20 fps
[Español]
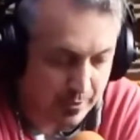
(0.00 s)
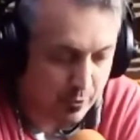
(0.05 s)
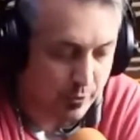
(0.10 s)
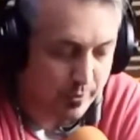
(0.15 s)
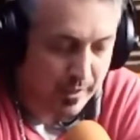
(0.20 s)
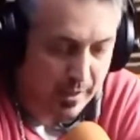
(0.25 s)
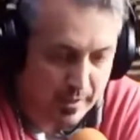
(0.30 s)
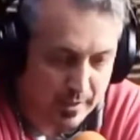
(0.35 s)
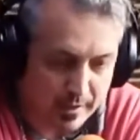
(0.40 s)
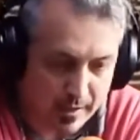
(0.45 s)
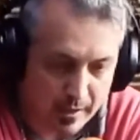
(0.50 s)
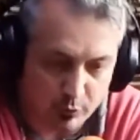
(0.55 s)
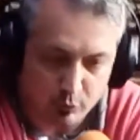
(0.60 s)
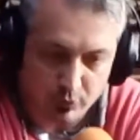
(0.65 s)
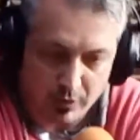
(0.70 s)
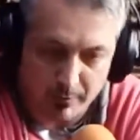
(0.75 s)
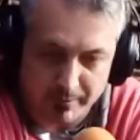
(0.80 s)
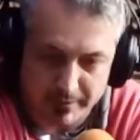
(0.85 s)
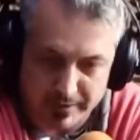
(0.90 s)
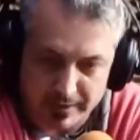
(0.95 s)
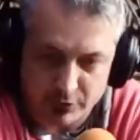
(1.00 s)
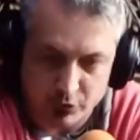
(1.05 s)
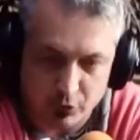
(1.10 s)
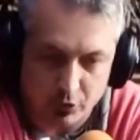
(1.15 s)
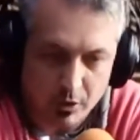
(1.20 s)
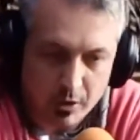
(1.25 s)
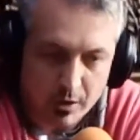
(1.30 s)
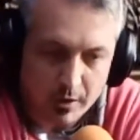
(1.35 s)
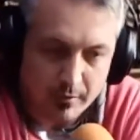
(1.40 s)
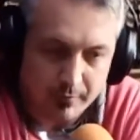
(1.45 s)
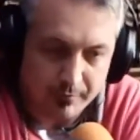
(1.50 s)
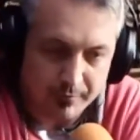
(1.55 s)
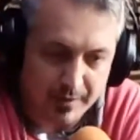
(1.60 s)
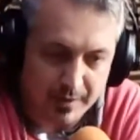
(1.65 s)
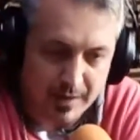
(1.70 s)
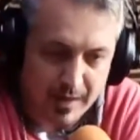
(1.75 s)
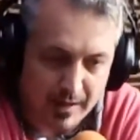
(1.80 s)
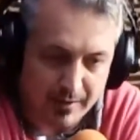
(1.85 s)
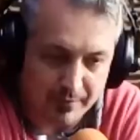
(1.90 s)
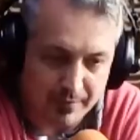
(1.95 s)
verlo en, algún campeonato
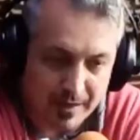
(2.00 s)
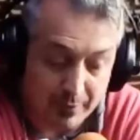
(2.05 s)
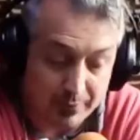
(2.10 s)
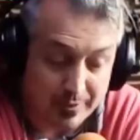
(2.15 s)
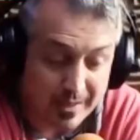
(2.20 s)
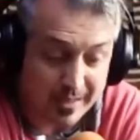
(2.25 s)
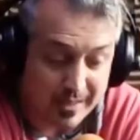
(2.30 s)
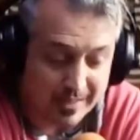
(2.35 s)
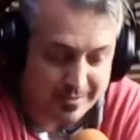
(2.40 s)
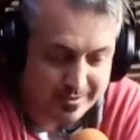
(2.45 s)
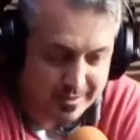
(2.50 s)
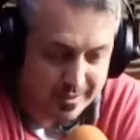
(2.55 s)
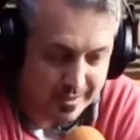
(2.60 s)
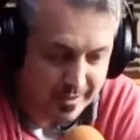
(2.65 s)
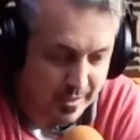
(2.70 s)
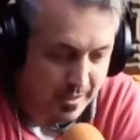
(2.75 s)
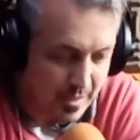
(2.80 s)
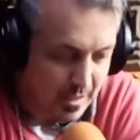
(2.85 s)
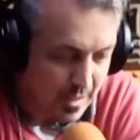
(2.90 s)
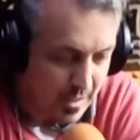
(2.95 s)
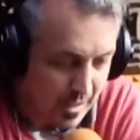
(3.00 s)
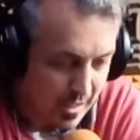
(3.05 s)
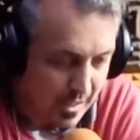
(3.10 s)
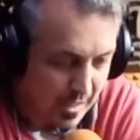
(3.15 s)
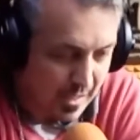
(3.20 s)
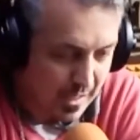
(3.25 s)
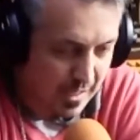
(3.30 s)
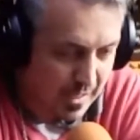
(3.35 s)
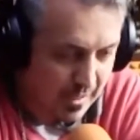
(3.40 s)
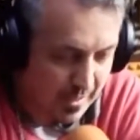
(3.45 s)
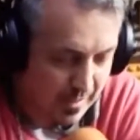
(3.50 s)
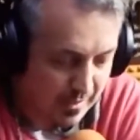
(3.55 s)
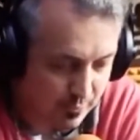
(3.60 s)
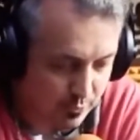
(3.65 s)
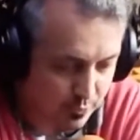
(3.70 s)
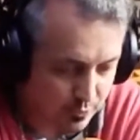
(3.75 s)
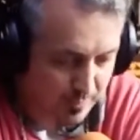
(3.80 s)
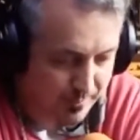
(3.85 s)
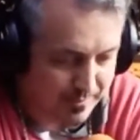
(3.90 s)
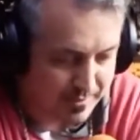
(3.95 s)
de la, de la vieja C,
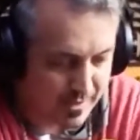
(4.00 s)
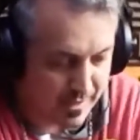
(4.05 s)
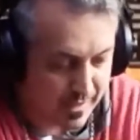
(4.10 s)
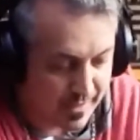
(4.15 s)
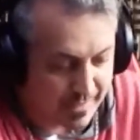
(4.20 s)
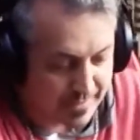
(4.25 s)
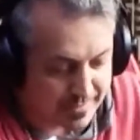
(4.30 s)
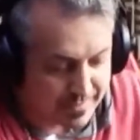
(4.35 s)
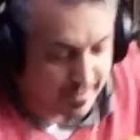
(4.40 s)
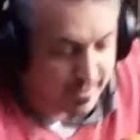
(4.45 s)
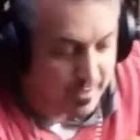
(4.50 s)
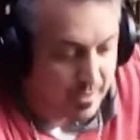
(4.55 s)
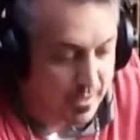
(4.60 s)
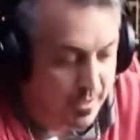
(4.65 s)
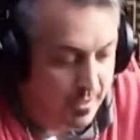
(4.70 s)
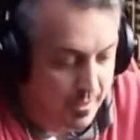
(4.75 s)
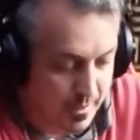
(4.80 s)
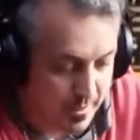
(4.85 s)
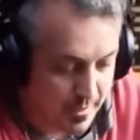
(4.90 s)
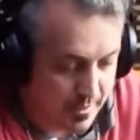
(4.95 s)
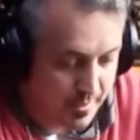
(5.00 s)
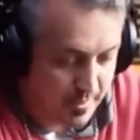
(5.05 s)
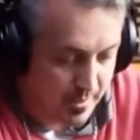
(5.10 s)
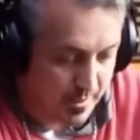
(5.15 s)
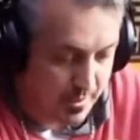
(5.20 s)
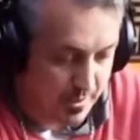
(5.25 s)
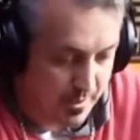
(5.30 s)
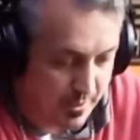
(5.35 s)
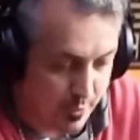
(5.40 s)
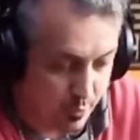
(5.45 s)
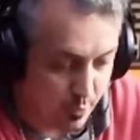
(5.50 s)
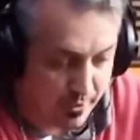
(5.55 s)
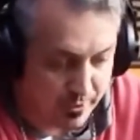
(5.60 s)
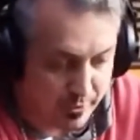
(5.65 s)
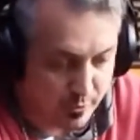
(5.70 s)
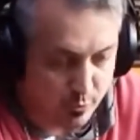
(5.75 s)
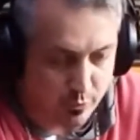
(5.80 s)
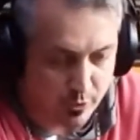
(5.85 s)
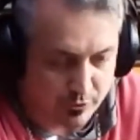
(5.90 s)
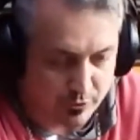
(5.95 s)
a, justamente a Garate. Eh, y
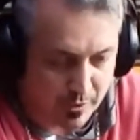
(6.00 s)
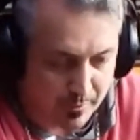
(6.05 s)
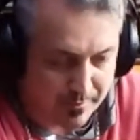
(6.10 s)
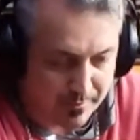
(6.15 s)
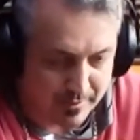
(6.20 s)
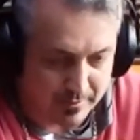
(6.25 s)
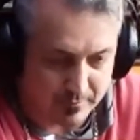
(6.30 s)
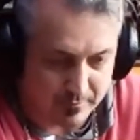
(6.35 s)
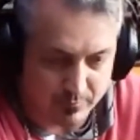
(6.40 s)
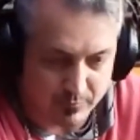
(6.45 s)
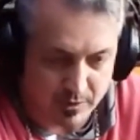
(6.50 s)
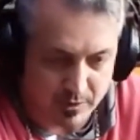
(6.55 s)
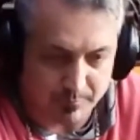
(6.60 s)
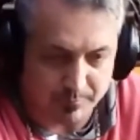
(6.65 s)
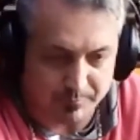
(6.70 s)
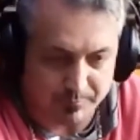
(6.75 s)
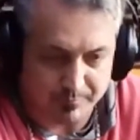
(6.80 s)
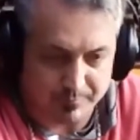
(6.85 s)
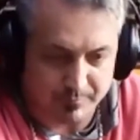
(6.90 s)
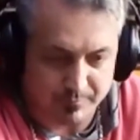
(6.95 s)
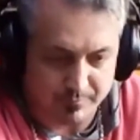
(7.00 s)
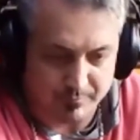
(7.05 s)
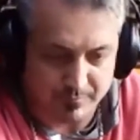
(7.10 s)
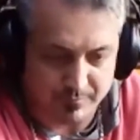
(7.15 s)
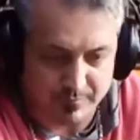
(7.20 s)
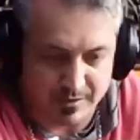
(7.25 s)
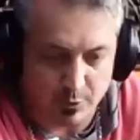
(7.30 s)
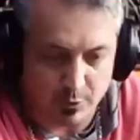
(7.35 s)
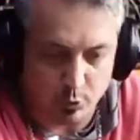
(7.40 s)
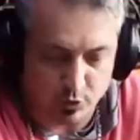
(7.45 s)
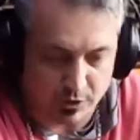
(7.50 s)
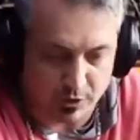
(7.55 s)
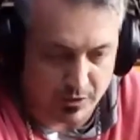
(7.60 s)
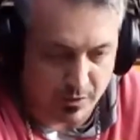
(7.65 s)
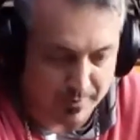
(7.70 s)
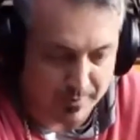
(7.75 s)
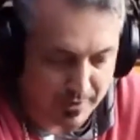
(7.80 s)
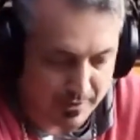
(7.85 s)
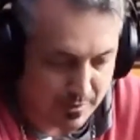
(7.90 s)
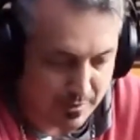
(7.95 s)
bueno, y uno también, te,
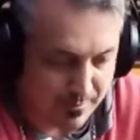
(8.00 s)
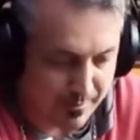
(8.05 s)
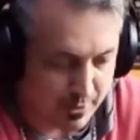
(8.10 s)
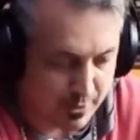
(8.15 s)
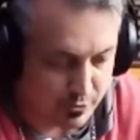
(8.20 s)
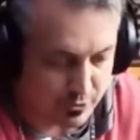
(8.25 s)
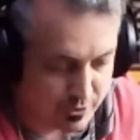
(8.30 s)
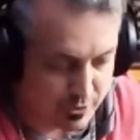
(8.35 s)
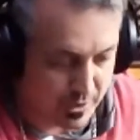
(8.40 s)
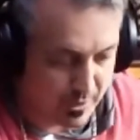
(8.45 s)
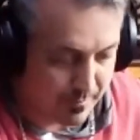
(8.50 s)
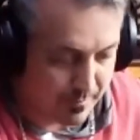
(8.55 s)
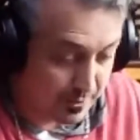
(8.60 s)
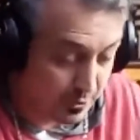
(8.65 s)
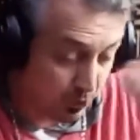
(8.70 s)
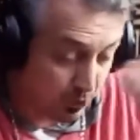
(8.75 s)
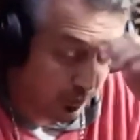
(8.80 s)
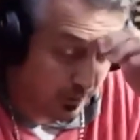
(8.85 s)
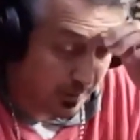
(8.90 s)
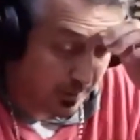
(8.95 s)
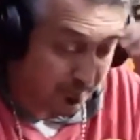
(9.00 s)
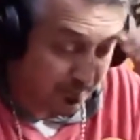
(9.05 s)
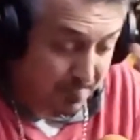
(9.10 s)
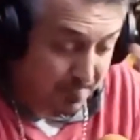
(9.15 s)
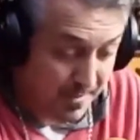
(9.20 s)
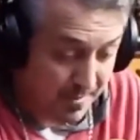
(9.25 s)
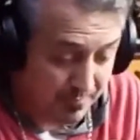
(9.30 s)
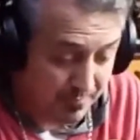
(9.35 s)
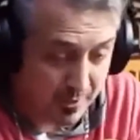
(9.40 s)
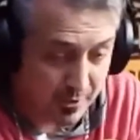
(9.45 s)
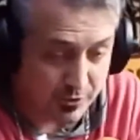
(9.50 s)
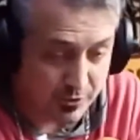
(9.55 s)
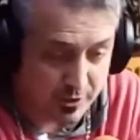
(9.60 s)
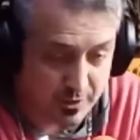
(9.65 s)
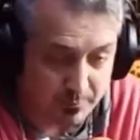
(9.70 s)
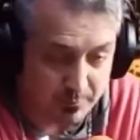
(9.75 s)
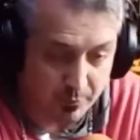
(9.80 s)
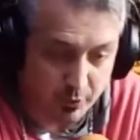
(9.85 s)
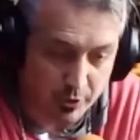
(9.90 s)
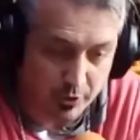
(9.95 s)
gusta también el tema de los entrenamientos de,
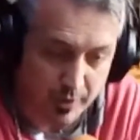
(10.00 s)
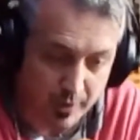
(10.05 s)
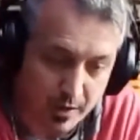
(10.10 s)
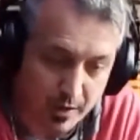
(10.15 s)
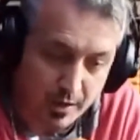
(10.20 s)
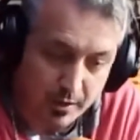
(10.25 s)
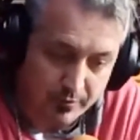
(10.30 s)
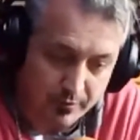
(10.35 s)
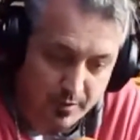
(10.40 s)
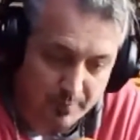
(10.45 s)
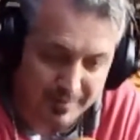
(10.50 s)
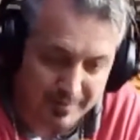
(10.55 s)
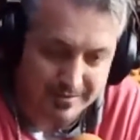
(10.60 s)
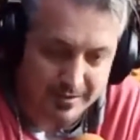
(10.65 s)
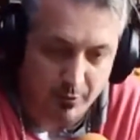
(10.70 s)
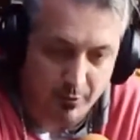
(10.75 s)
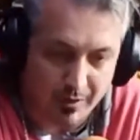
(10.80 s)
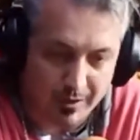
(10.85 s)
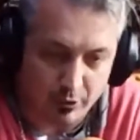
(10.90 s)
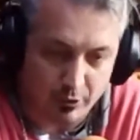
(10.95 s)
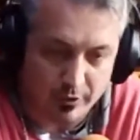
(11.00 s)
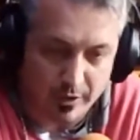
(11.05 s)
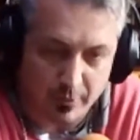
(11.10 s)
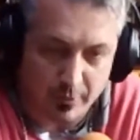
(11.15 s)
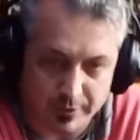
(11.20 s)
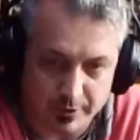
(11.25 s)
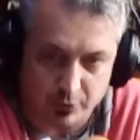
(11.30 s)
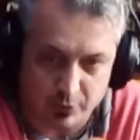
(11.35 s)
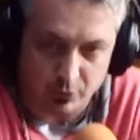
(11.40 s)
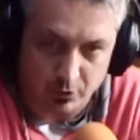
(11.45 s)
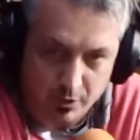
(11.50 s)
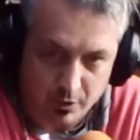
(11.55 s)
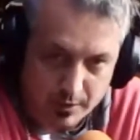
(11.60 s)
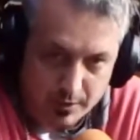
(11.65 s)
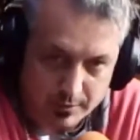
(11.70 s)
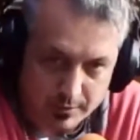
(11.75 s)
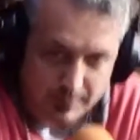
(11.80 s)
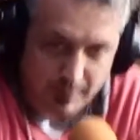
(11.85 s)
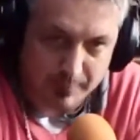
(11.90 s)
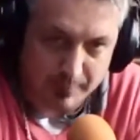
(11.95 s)
de los equipos de, de, más abajo y has
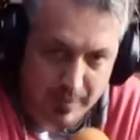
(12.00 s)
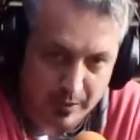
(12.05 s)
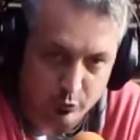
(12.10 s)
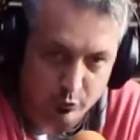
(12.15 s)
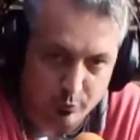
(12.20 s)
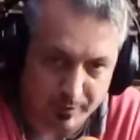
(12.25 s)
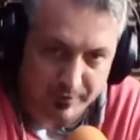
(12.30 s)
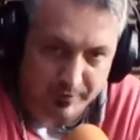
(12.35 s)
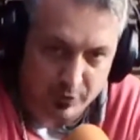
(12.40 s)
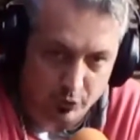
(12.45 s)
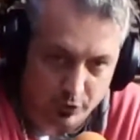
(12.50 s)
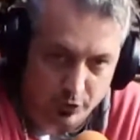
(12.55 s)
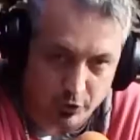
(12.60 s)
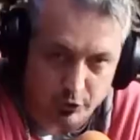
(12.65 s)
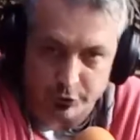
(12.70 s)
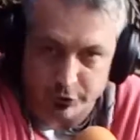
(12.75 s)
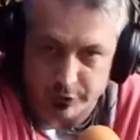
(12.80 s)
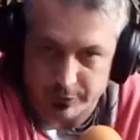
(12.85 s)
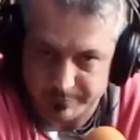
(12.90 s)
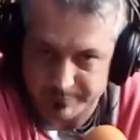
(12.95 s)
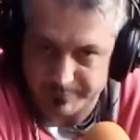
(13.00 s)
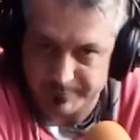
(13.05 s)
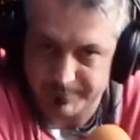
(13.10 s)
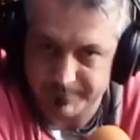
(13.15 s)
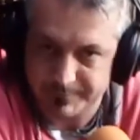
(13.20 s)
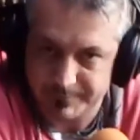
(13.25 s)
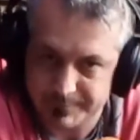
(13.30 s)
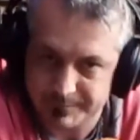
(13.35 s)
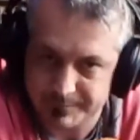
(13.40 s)
visto también algún partido que otro.